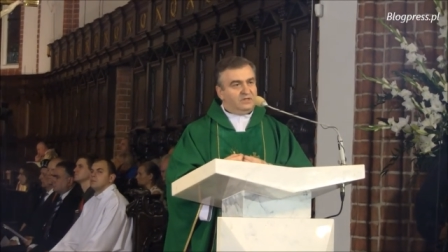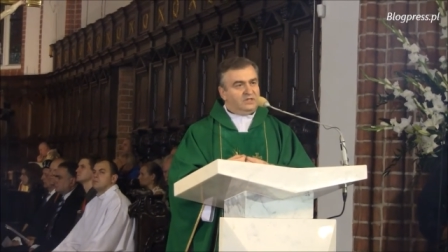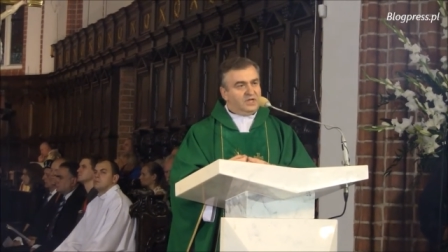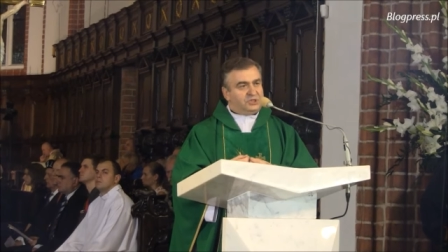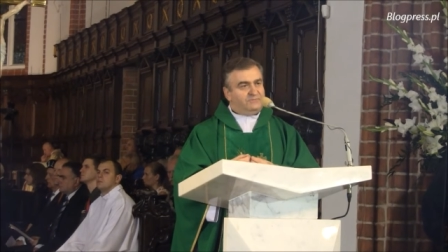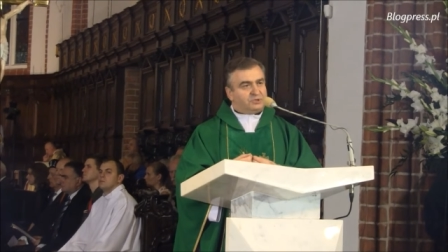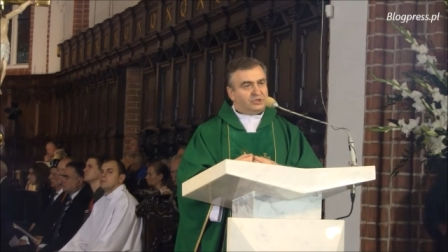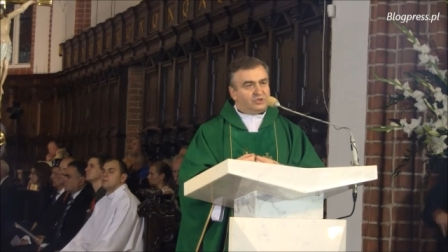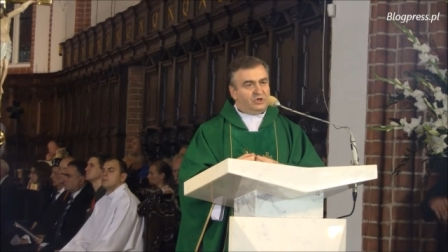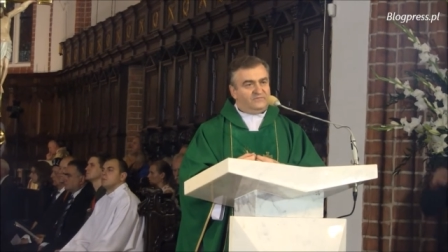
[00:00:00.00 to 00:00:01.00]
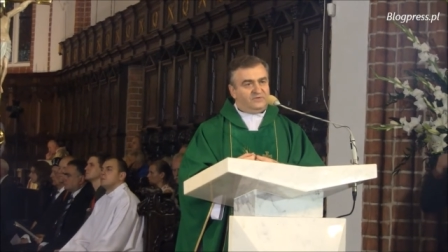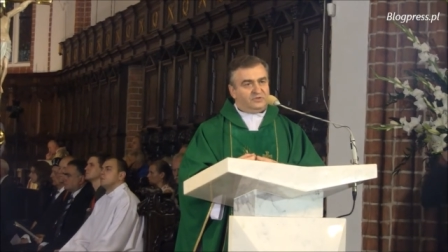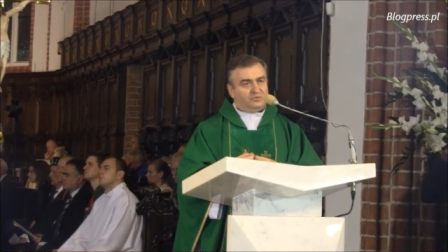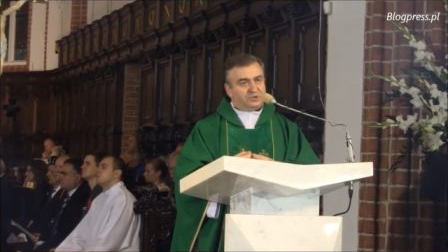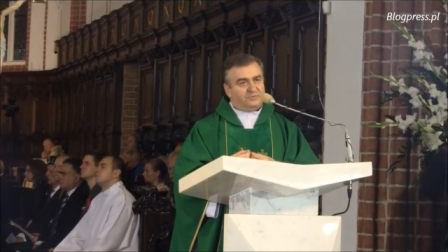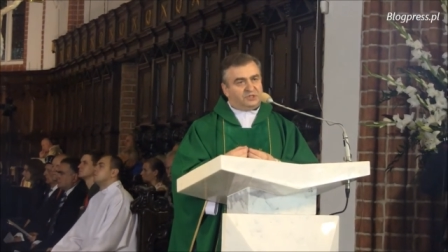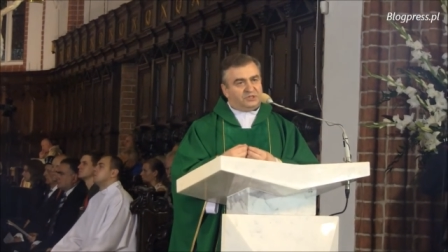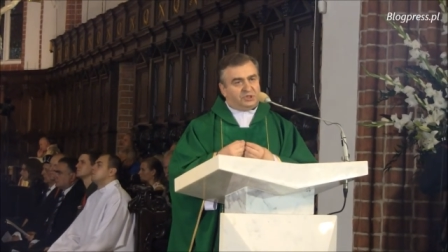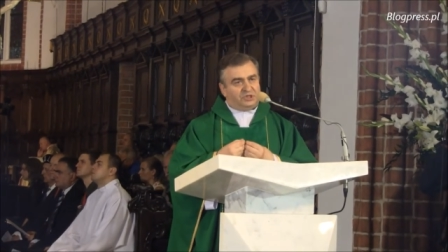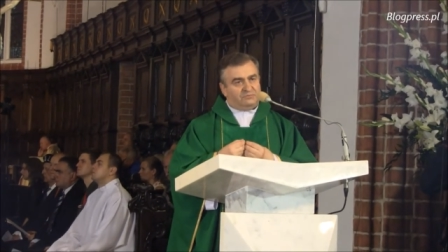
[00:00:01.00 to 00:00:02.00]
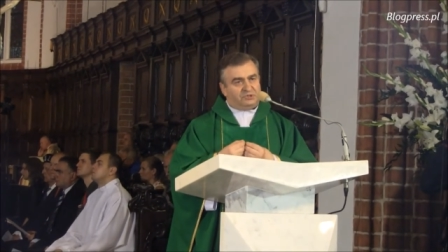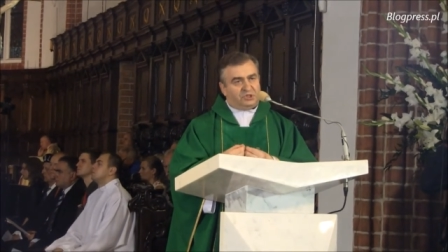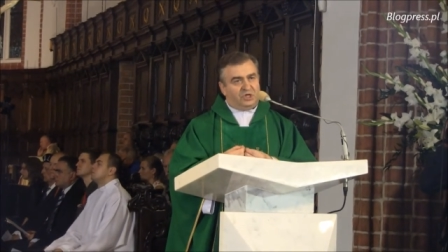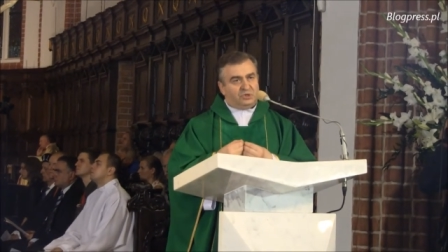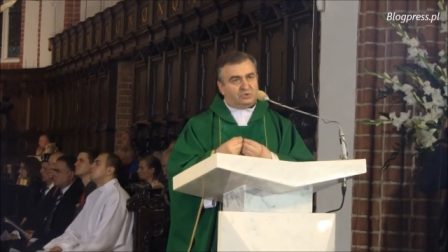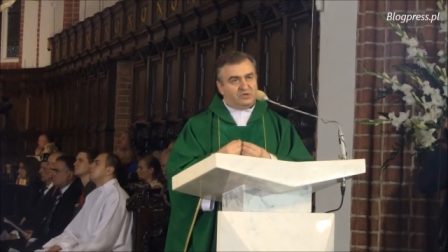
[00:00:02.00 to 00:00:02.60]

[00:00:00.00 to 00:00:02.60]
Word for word: Nasi przodkowie, którzy przed 70